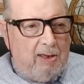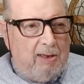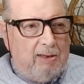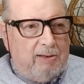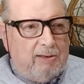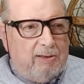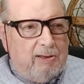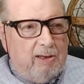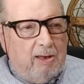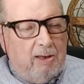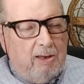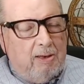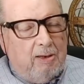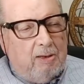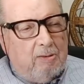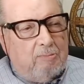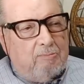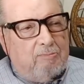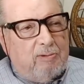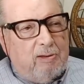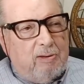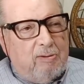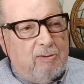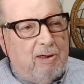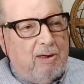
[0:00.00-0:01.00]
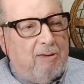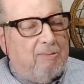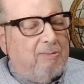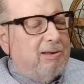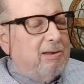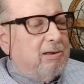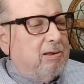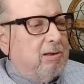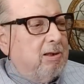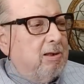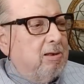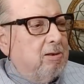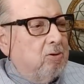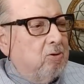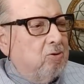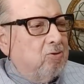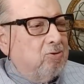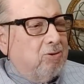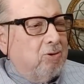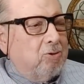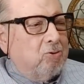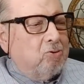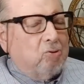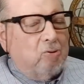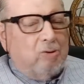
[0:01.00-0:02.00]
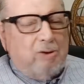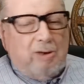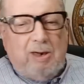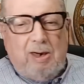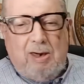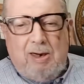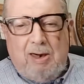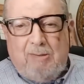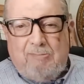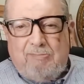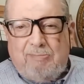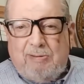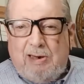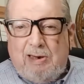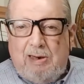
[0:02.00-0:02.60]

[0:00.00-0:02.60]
Este, primeramente no se toca la